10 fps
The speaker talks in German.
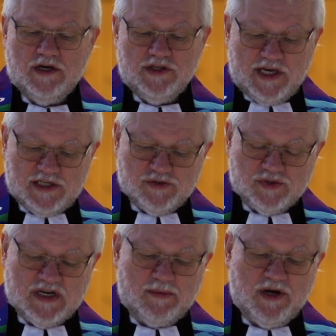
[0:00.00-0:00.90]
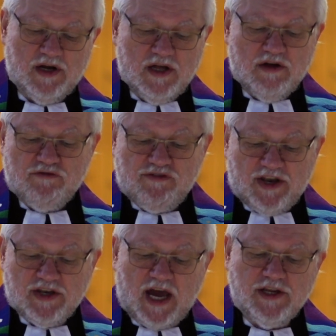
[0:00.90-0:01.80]
Jesus aber
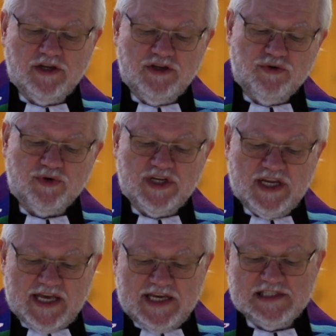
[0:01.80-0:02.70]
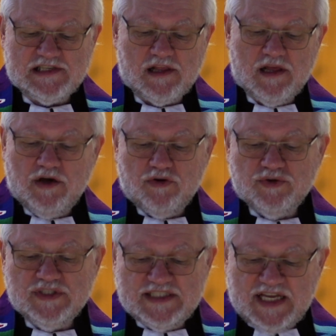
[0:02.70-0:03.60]
fand einen jungen Esel
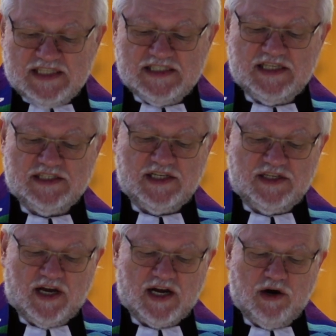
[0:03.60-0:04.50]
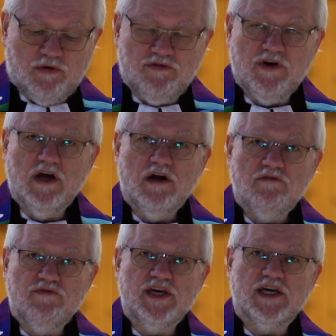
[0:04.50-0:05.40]
und setzte sich darauf,
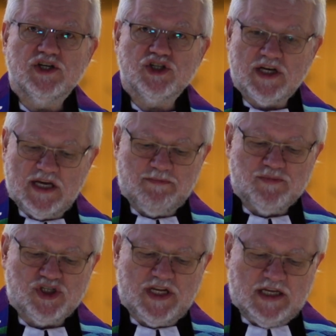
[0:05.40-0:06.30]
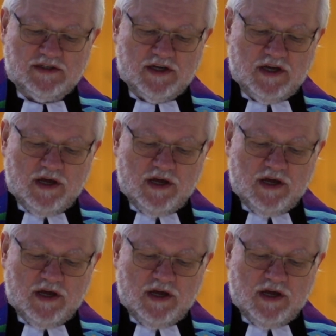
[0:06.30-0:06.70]
wie geschrieben steht,